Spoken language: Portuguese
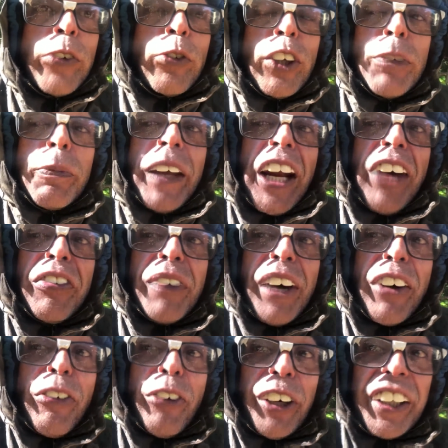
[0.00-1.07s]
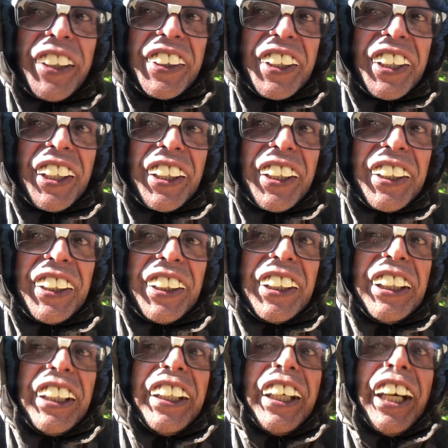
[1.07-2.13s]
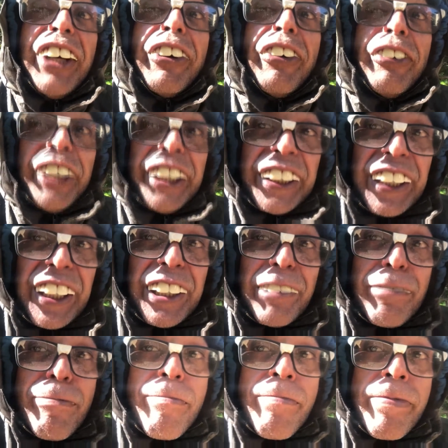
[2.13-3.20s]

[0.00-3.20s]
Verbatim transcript: Tu esperava uma coisa e ganhou outra.